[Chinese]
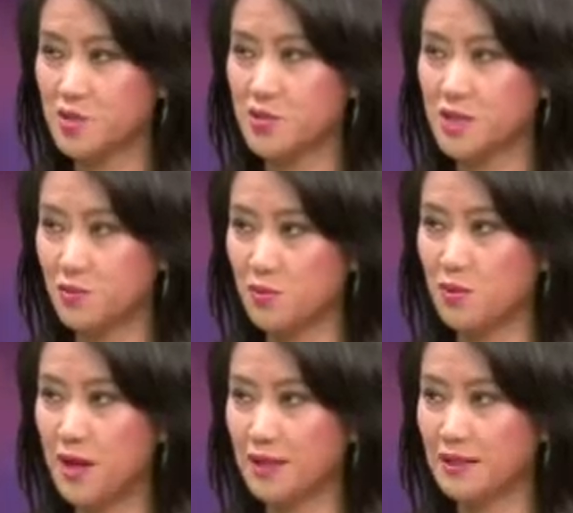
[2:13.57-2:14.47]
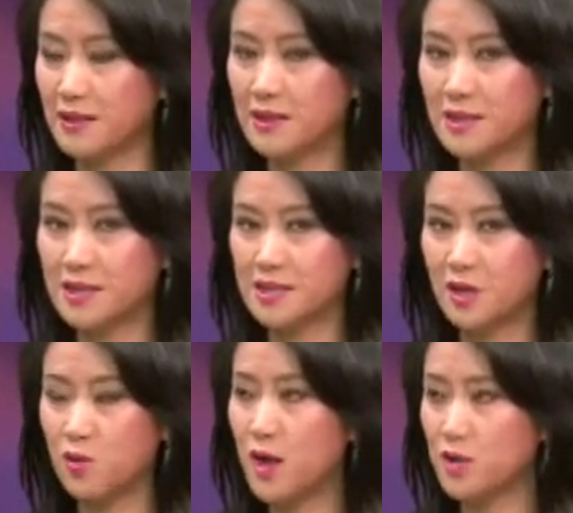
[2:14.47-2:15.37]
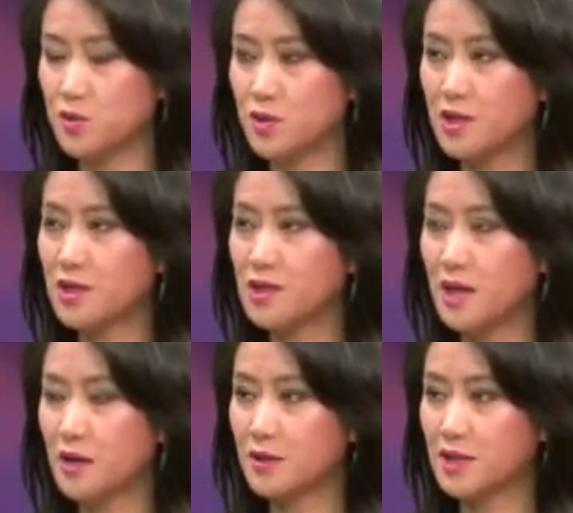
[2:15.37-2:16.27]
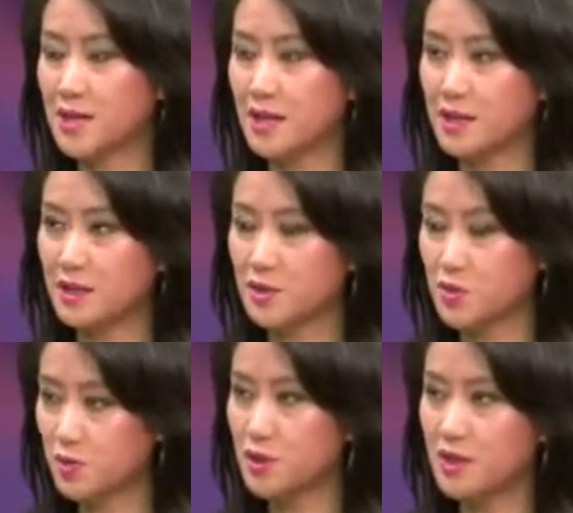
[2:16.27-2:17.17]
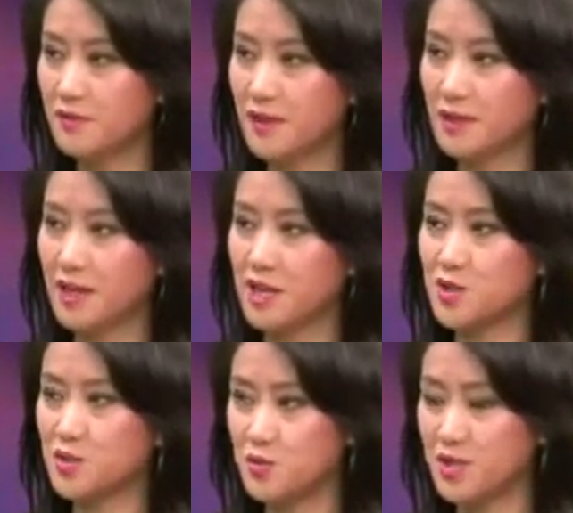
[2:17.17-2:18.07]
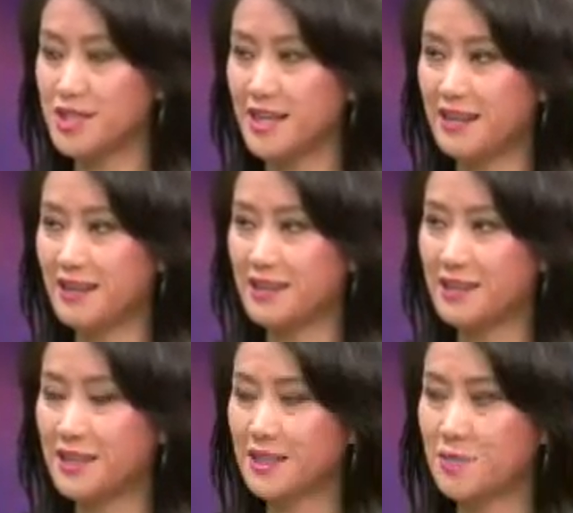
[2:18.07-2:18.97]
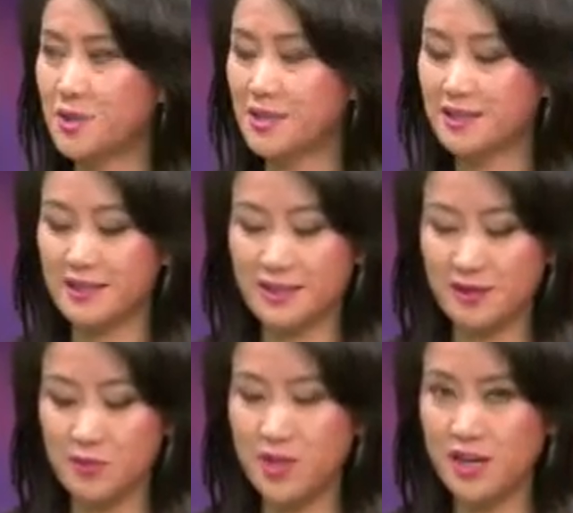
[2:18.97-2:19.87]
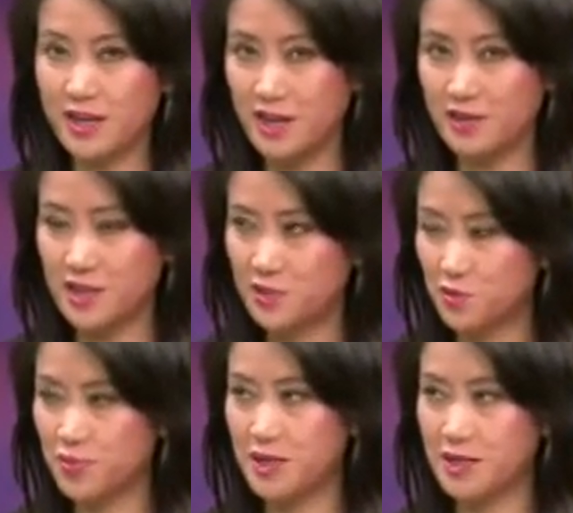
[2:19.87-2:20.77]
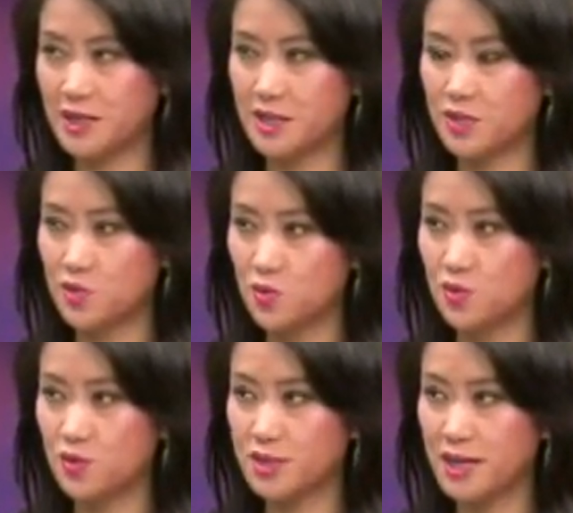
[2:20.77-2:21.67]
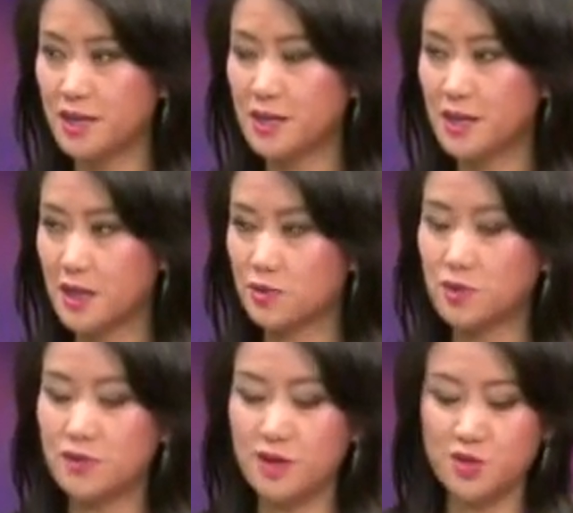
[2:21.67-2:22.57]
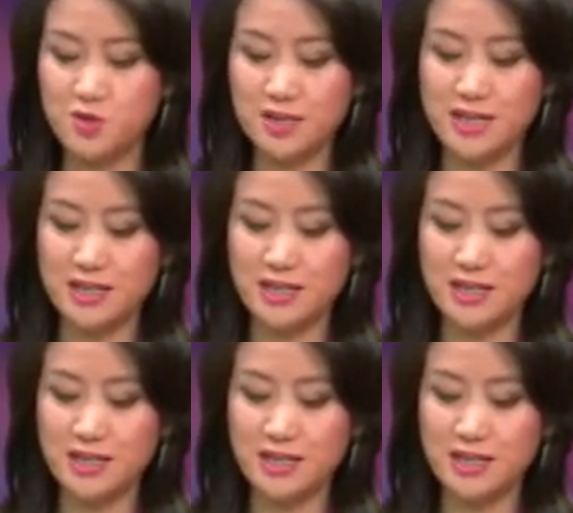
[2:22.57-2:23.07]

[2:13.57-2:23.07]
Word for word: 曲人物画的这个画作，然后呢，在许多地方呢开始巡展啊。那么，呃，我们也可以看到一些图片，他在中国在很多地方巡展的